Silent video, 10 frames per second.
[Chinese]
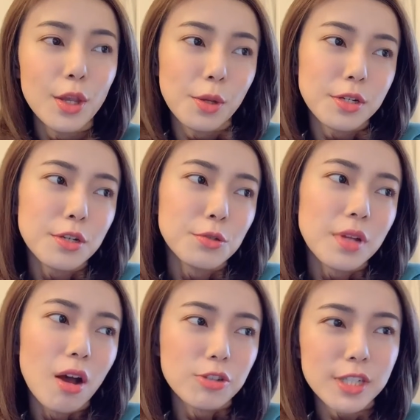有些人觉得
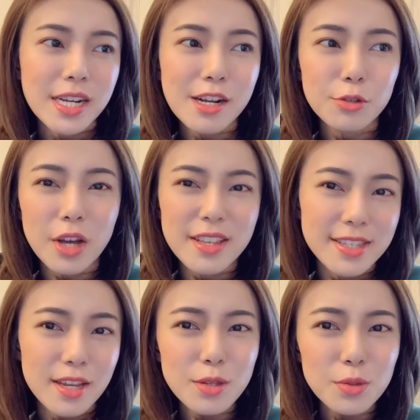老师看上去很
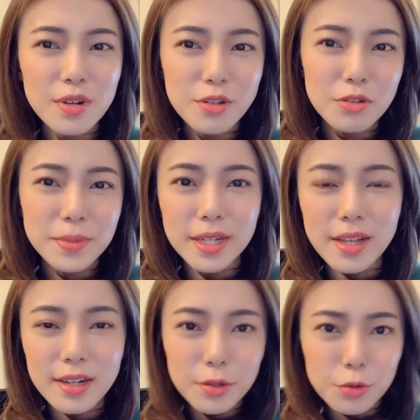轻松啊，就那么讲
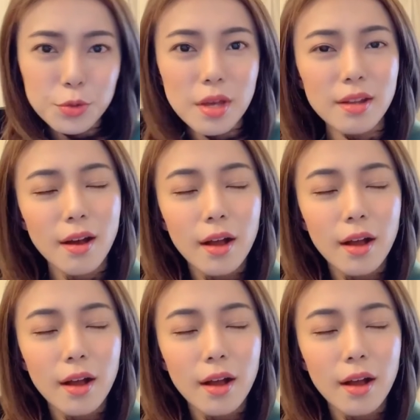讲课就算了，